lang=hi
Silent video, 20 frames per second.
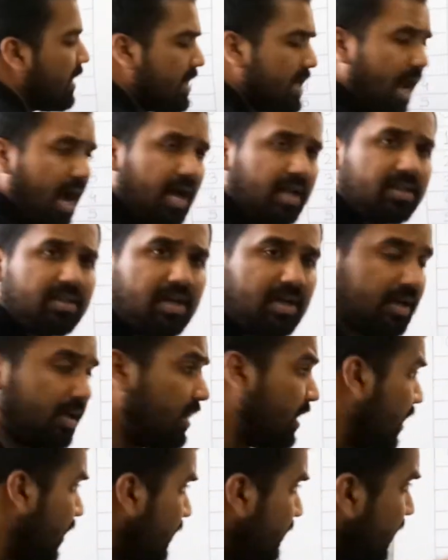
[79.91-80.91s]
यहाँ तक
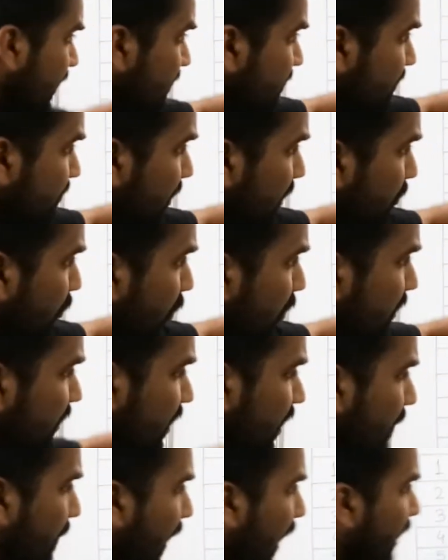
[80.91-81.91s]
डेसिमल
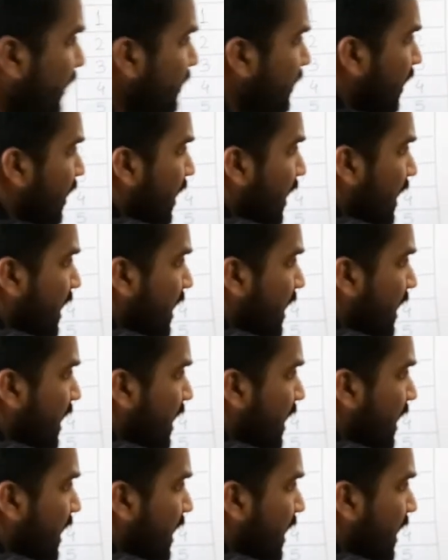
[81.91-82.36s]
पॉइंट के बाद